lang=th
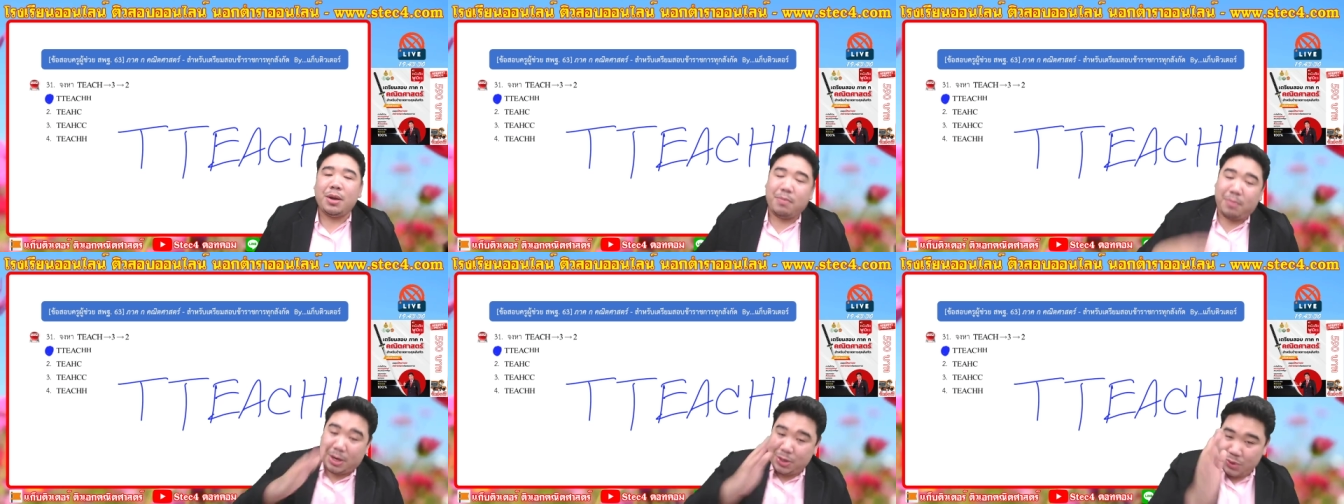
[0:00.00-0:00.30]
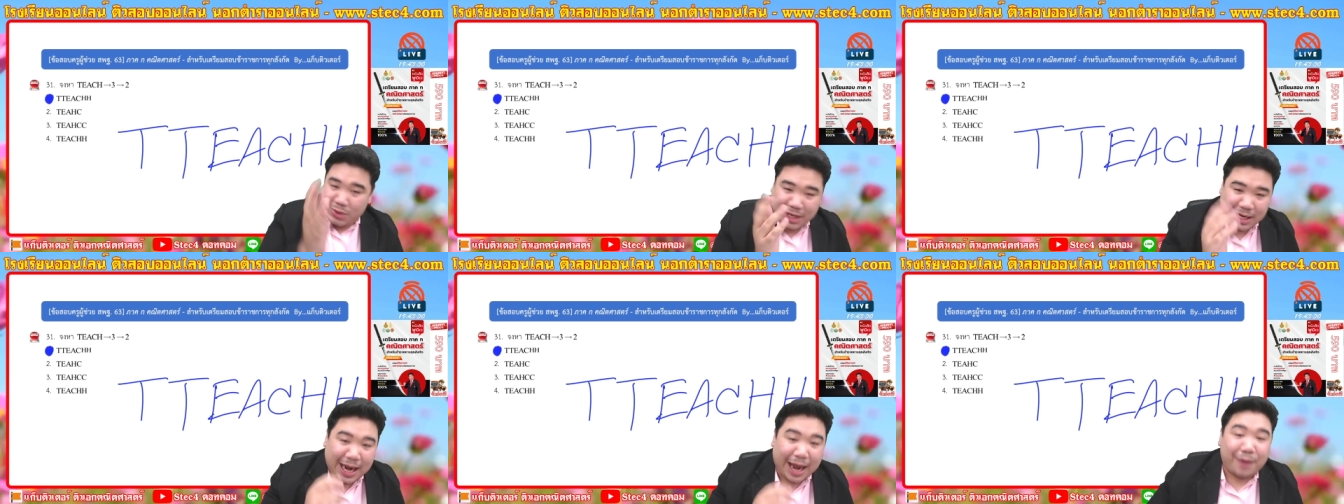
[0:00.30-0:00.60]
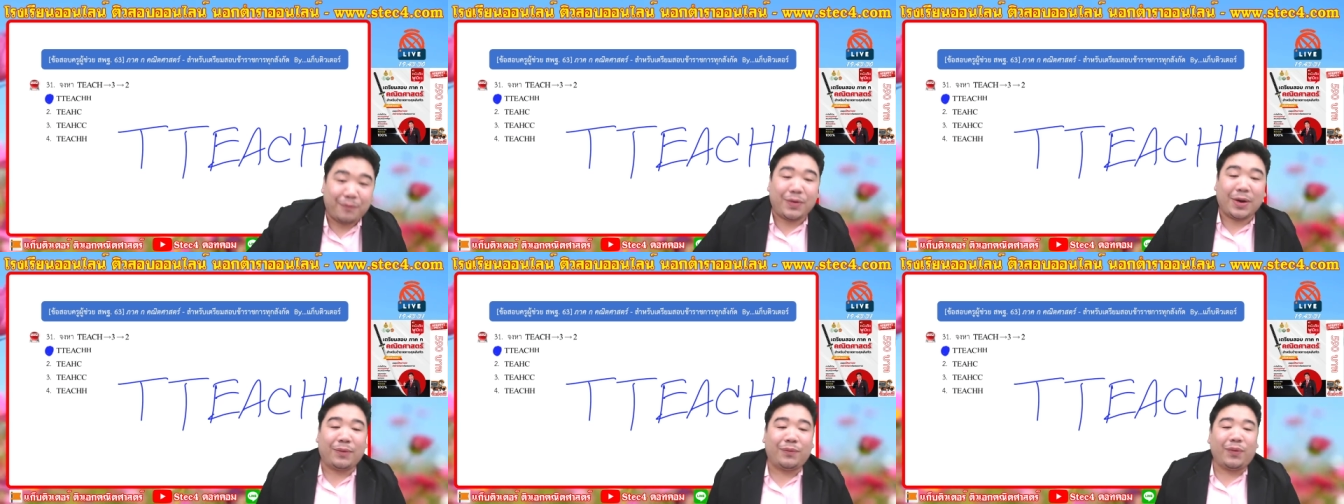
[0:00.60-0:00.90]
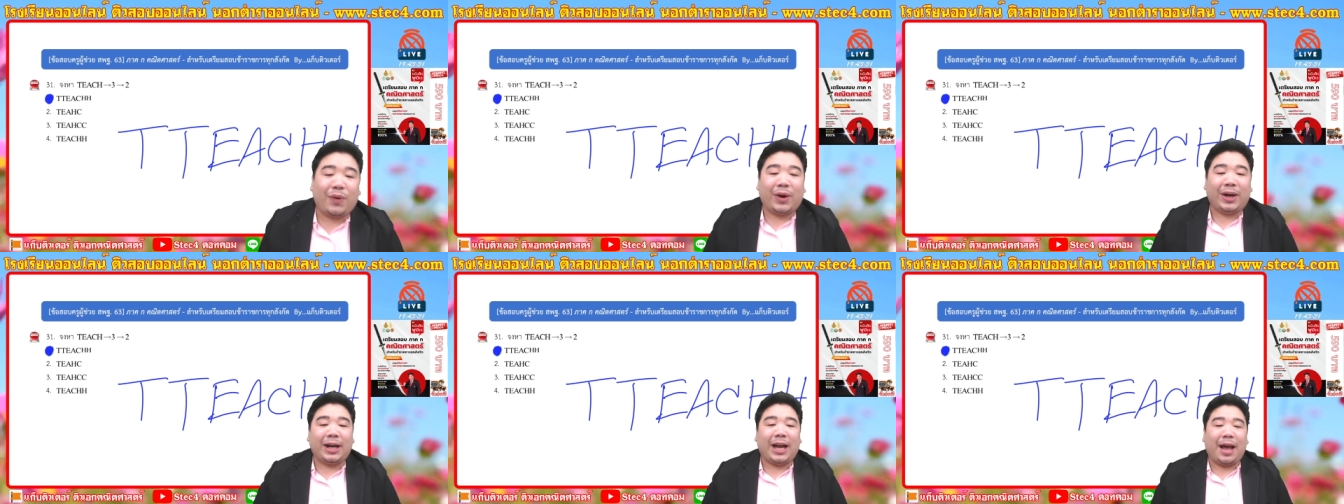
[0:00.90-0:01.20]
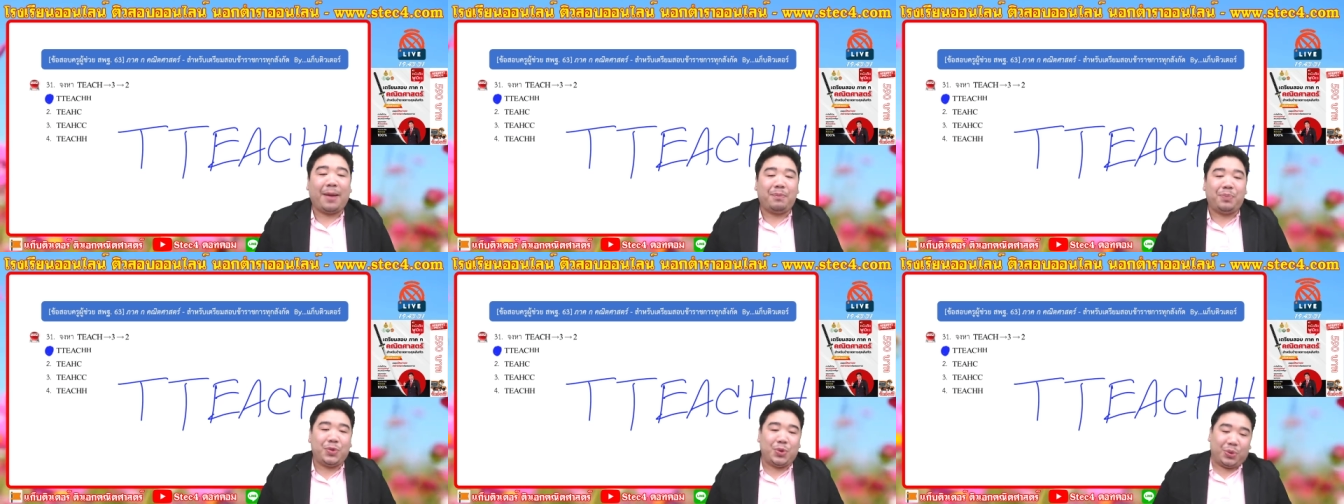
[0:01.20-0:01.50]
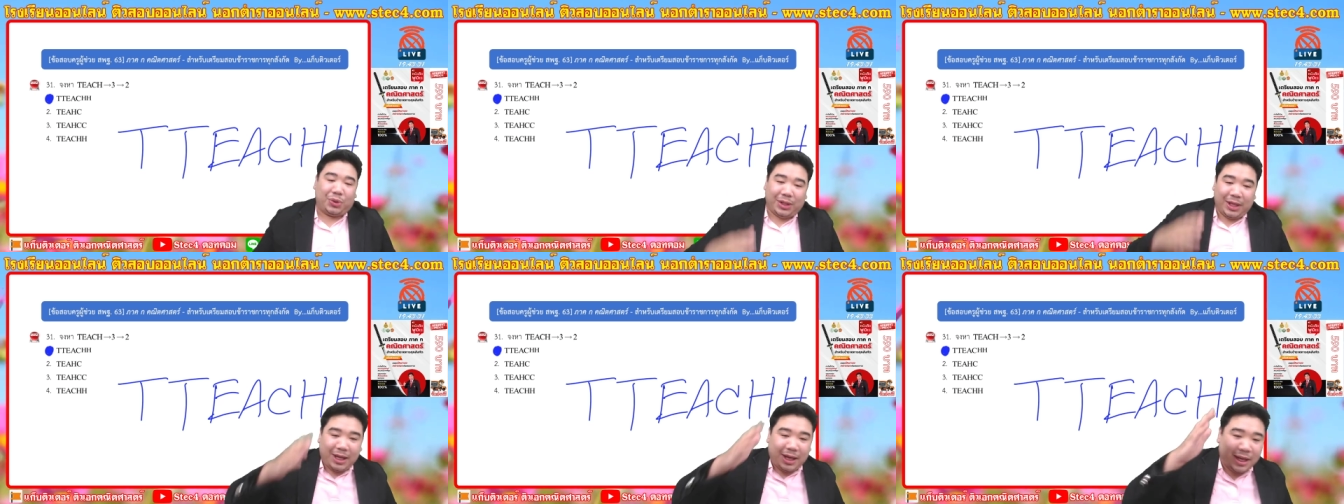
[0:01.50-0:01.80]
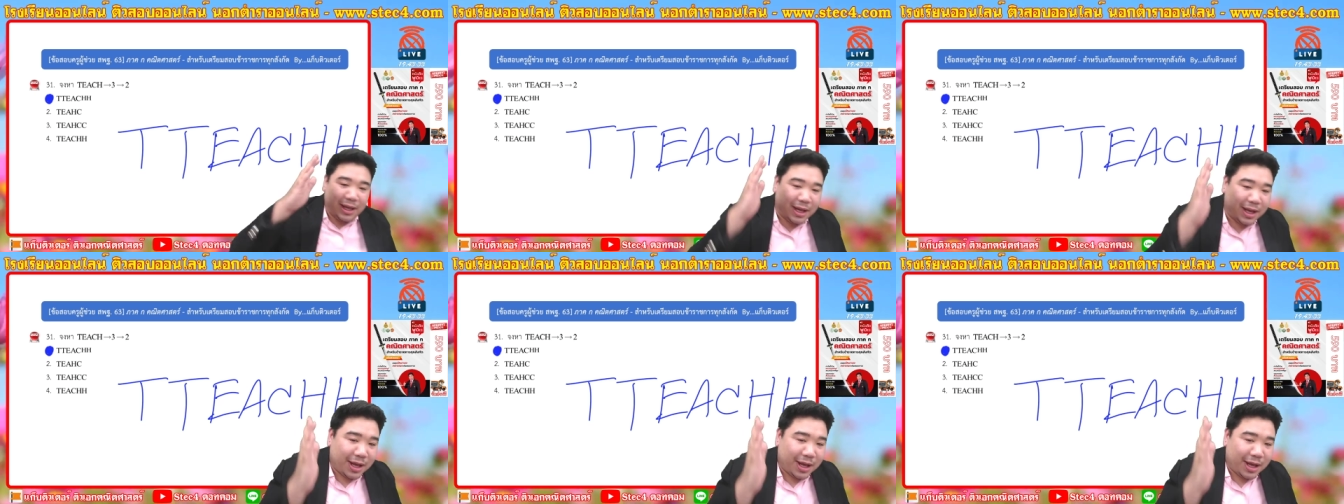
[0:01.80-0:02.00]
มันอยู่ที่การฝึกฝนครับ อยู่ที่